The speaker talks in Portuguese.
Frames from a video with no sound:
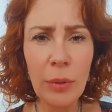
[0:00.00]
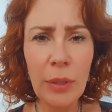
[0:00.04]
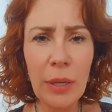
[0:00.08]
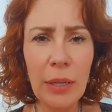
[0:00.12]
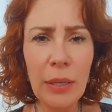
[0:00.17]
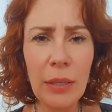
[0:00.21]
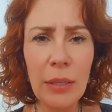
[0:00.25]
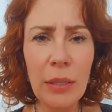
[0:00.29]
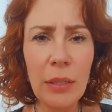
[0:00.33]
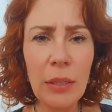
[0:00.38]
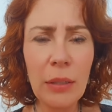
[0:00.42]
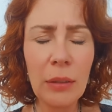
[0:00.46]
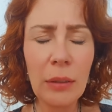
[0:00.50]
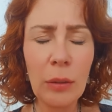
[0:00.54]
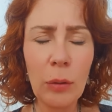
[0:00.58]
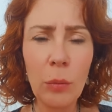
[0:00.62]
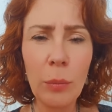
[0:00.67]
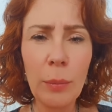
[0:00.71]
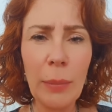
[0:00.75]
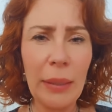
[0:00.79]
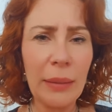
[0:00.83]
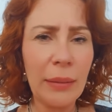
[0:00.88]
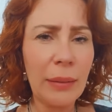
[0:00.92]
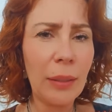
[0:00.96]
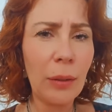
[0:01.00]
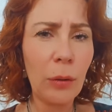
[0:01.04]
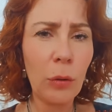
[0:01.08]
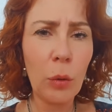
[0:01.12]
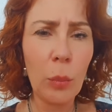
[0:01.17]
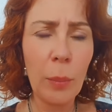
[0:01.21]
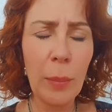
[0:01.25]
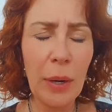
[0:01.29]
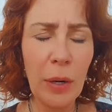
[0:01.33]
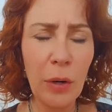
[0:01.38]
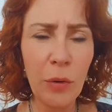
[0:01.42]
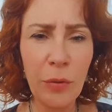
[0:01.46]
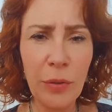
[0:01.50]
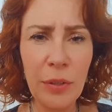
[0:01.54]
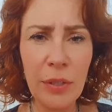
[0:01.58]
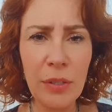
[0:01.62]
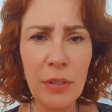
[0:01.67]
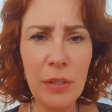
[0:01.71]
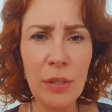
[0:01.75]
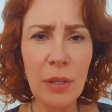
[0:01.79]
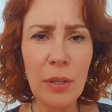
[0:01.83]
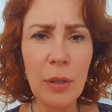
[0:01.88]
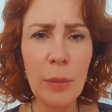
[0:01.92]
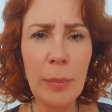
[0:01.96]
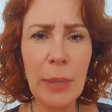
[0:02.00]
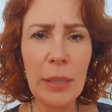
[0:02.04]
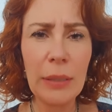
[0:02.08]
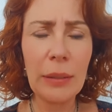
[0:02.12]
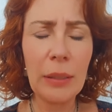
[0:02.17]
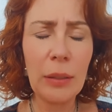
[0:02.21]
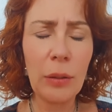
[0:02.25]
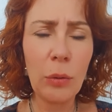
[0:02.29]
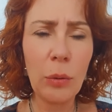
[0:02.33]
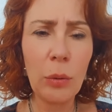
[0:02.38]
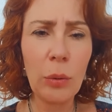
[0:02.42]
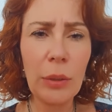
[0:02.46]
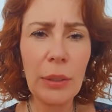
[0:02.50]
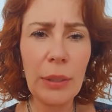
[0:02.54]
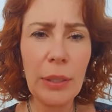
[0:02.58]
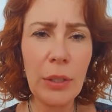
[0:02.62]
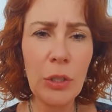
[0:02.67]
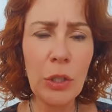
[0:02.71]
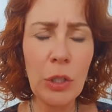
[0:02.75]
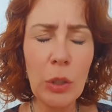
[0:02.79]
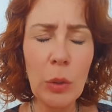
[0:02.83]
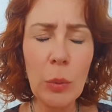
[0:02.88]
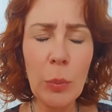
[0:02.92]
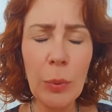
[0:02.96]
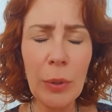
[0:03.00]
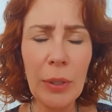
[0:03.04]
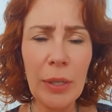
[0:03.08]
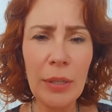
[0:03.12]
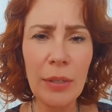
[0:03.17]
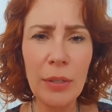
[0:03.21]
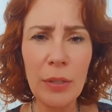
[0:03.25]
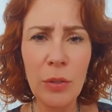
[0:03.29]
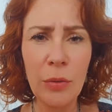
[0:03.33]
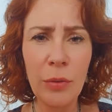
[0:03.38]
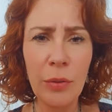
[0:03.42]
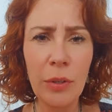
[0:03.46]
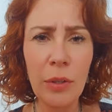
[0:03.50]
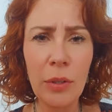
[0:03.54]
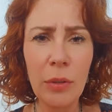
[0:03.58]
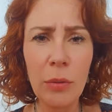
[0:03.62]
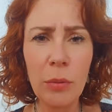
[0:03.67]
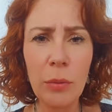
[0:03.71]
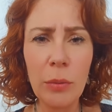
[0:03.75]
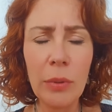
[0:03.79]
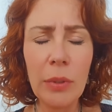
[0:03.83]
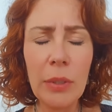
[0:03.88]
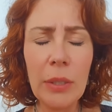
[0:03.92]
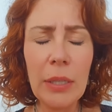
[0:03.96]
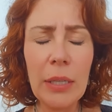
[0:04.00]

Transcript: e aí estão batendo no Marco Feliciano, batendo no Cleitinho porque eles vão.